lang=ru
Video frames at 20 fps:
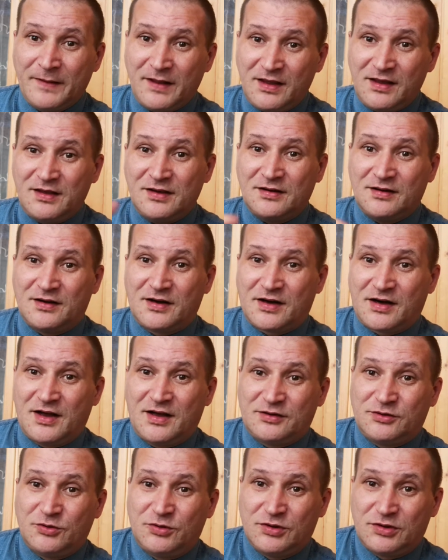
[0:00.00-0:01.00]
и
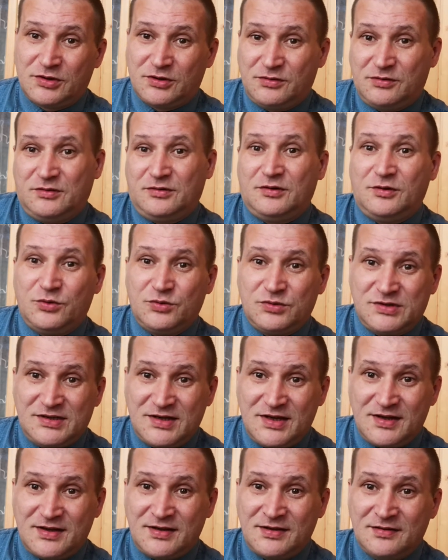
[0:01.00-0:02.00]
радует
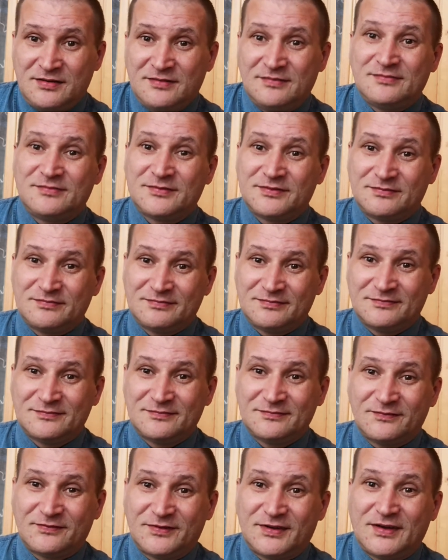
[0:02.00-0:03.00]
людей
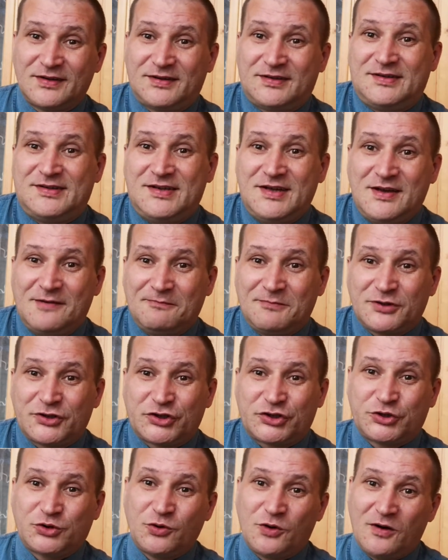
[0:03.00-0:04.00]
тем,
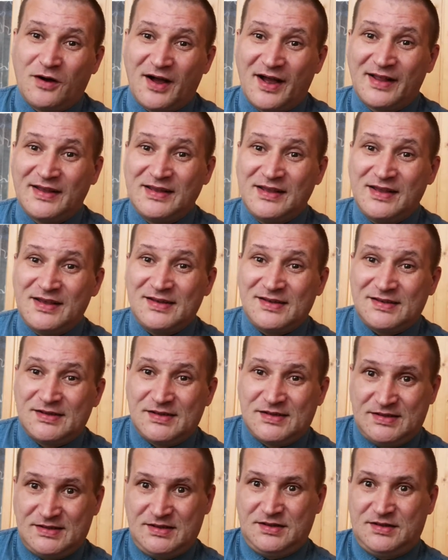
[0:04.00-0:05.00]
что они
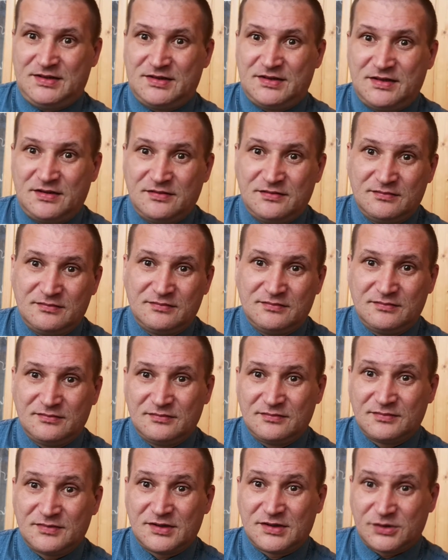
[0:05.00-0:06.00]
здесь
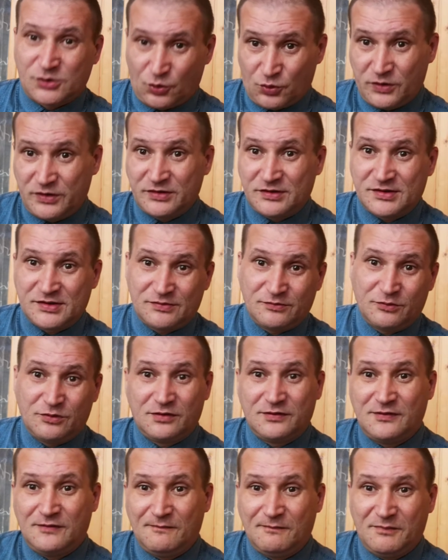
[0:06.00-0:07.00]
строят
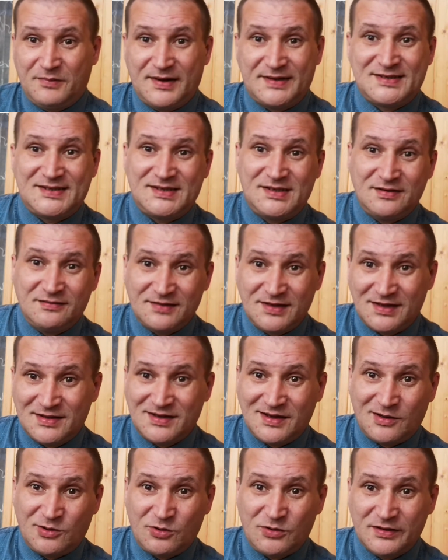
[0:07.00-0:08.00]
свой пассивный
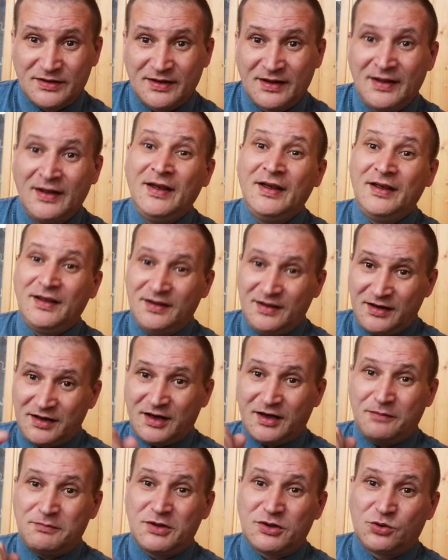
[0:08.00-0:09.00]
доход.
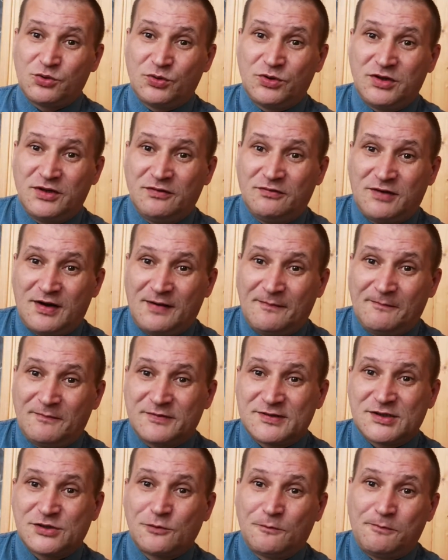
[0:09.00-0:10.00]
Рекомендую вам
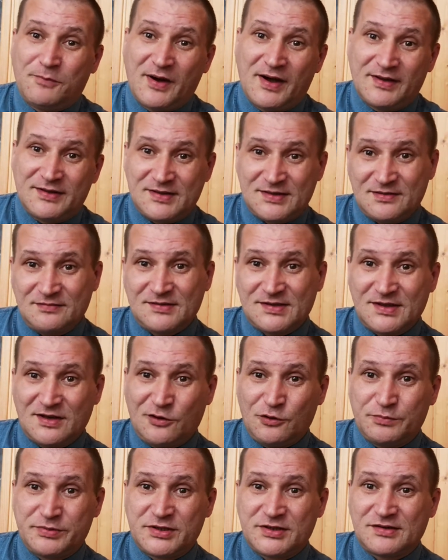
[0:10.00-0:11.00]
вступать в
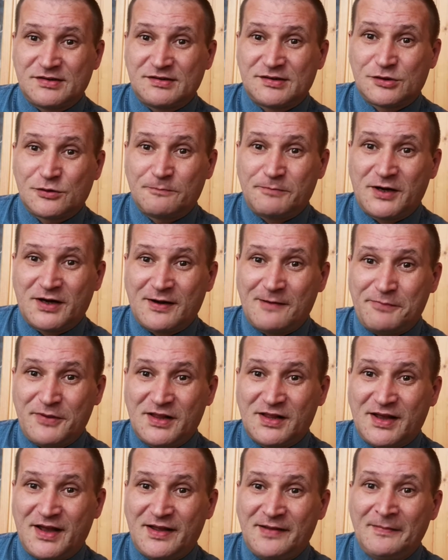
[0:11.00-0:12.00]
сообщество
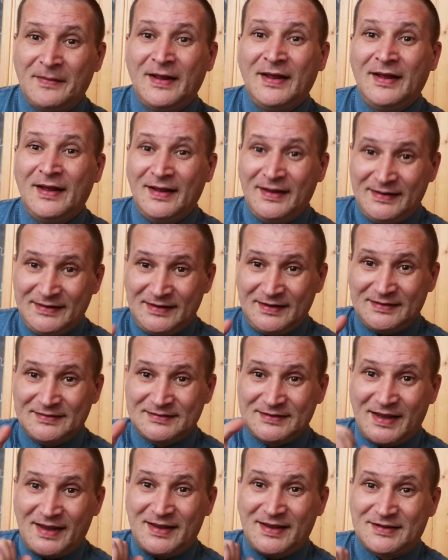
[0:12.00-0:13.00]
Суперкопилка.
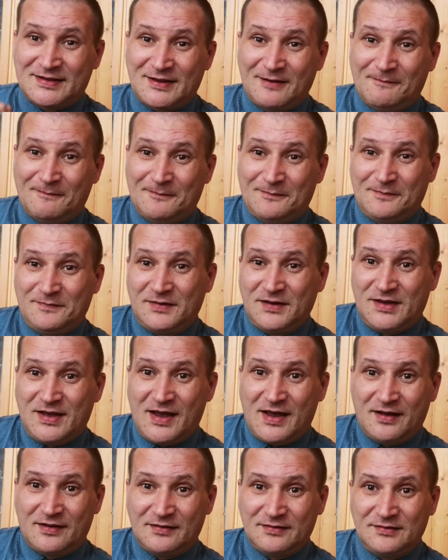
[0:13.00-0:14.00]
На этом
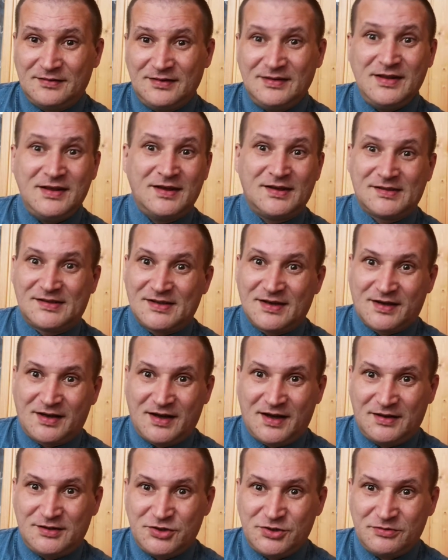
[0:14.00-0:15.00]
я не
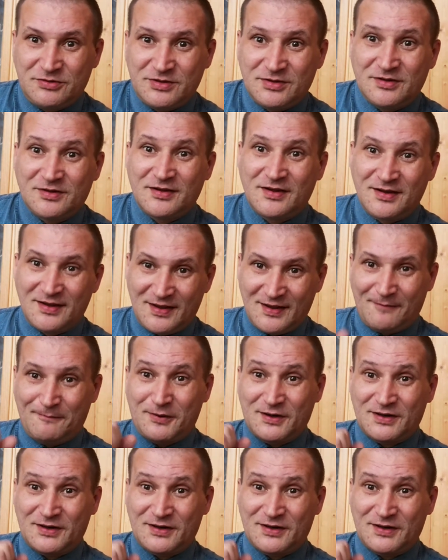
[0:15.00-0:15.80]
заканчиваю, я